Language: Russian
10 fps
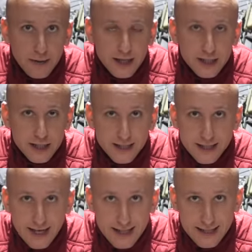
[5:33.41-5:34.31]

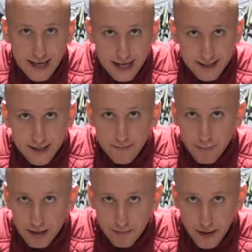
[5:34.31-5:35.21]
прочистить контакты,
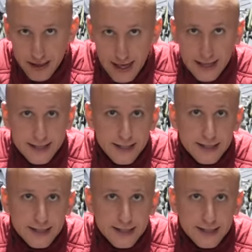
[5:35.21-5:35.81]
подпаять,